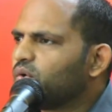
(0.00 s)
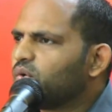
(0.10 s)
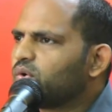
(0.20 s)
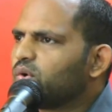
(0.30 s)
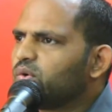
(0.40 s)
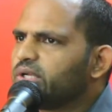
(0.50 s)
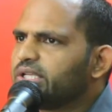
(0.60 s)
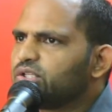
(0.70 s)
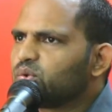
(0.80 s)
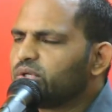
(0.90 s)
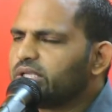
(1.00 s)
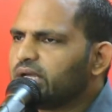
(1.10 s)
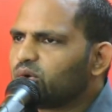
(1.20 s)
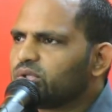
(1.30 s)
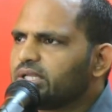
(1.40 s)
उन्होंने दुनिया
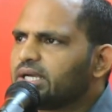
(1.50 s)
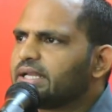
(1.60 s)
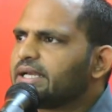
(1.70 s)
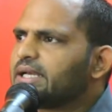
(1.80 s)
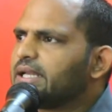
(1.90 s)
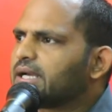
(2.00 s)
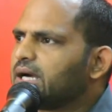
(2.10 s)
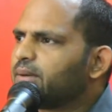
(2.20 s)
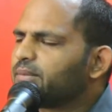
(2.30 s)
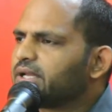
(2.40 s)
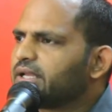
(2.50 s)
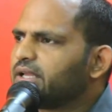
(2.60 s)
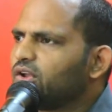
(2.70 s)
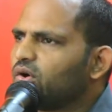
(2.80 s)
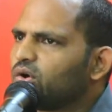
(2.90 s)
को दिखाने के लिए काम करें
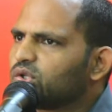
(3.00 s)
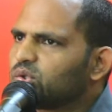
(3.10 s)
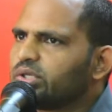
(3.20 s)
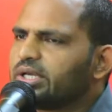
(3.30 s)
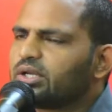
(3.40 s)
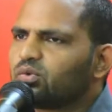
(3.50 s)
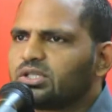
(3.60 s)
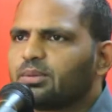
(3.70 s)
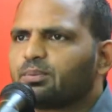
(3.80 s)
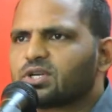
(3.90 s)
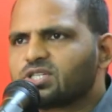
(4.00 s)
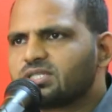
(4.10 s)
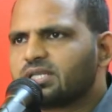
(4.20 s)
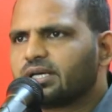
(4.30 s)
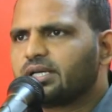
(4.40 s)
और दुनिया ने उनकी
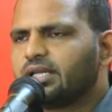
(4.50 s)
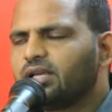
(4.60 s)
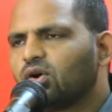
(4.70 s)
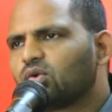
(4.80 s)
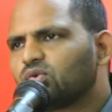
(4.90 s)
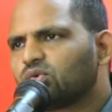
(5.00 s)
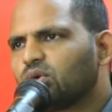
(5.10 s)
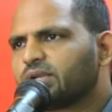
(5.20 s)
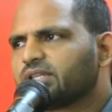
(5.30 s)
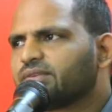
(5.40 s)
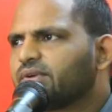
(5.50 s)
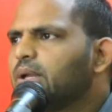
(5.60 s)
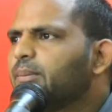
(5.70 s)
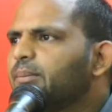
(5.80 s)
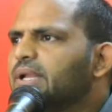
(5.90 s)
प्रशंसा करी और उनको प्रतिफल
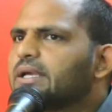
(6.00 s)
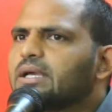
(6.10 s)
मिल गया